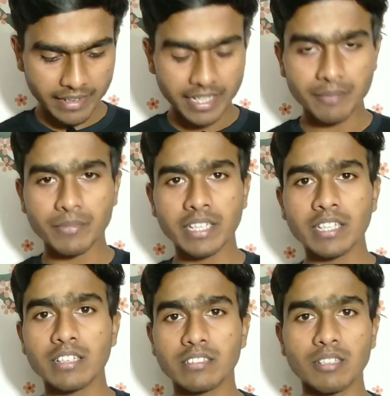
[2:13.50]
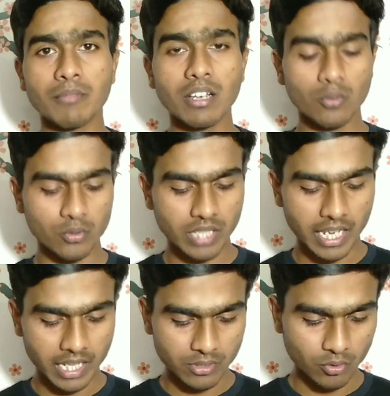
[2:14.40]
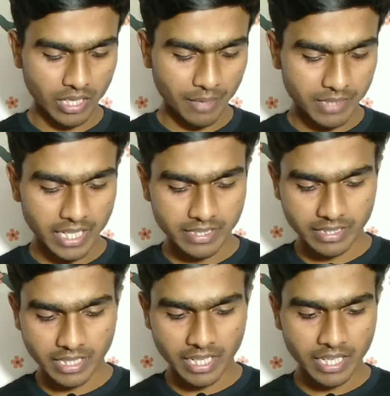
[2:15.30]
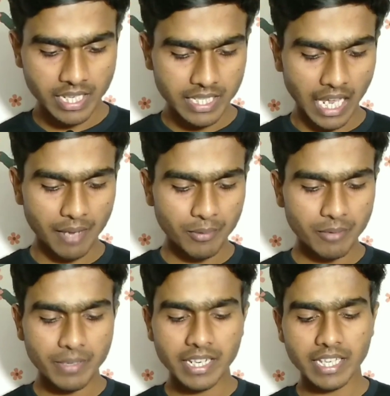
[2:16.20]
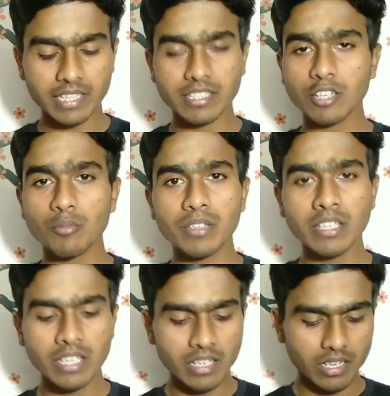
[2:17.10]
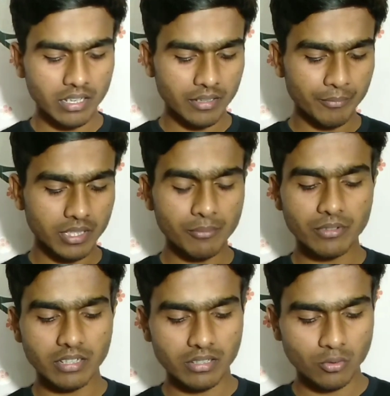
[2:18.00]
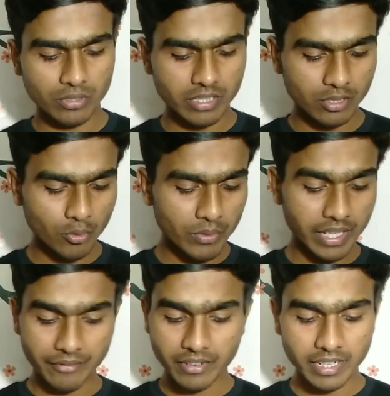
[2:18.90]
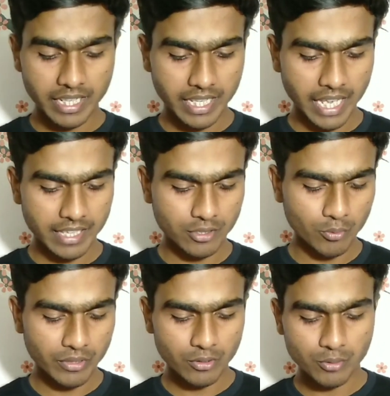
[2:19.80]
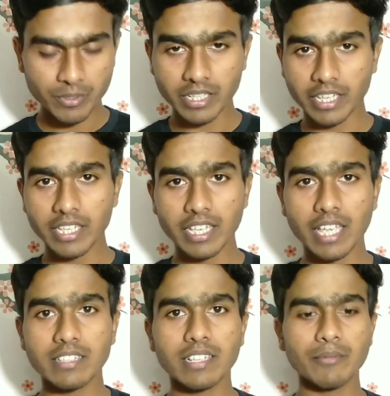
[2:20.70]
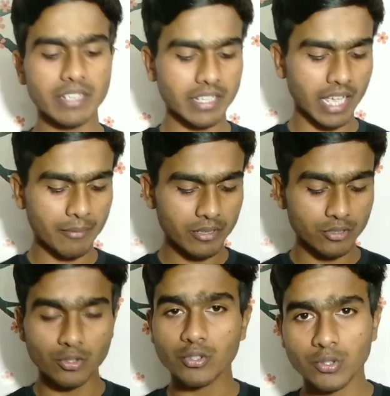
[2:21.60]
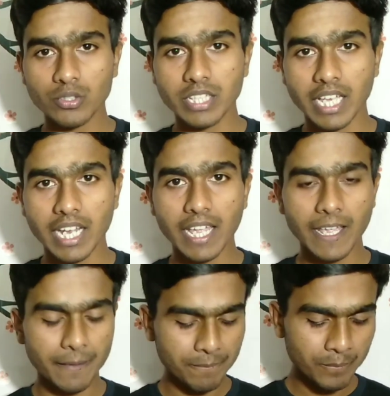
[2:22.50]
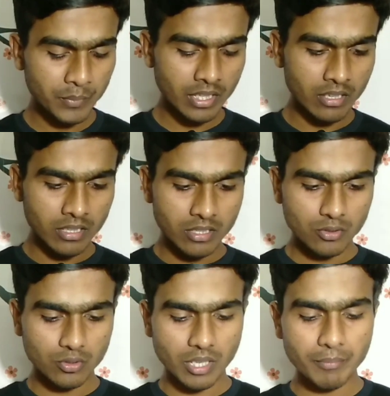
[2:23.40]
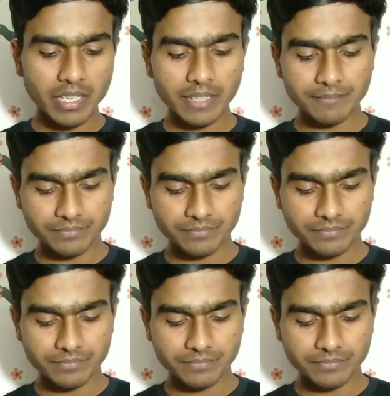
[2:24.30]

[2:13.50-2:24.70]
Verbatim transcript: अर्निंग में जमा हो जाएगा जो कि आप देख सकते हैं यहाँ पर मैंने किसी को भी आ, मतलब कोई किसी को भी रेफरल नहीं किया किसी को भी कुछ भी नहीं किया है इसलिए मैंने यहाँ पर ज़ीरो ज़ीरो दिखा रहा है सो जब मैं